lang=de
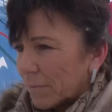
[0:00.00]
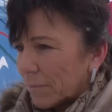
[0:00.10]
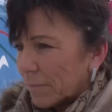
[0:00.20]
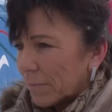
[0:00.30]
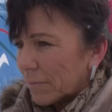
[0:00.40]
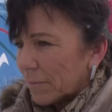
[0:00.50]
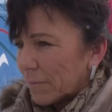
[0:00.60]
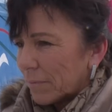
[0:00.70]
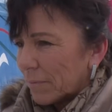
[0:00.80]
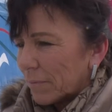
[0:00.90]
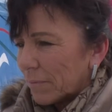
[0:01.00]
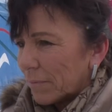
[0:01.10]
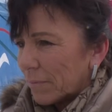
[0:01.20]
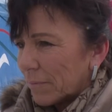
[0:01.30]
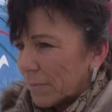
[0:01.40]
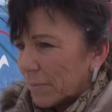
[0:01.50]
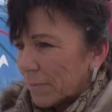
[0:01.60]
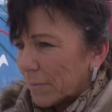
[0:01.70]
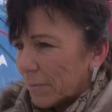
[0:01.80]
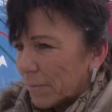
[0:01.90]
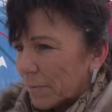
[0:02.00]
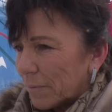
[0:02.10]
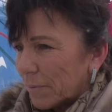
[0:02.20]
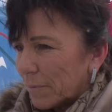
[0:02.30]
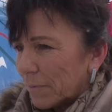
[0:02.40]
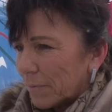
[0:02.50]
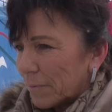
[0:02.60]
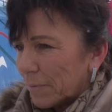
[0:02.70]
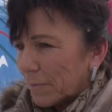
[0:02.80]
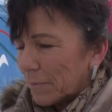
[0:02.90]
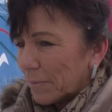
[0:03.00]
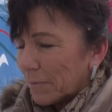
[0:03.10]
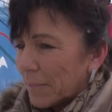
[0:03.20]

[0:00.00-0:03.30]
soll, Akrobat schön.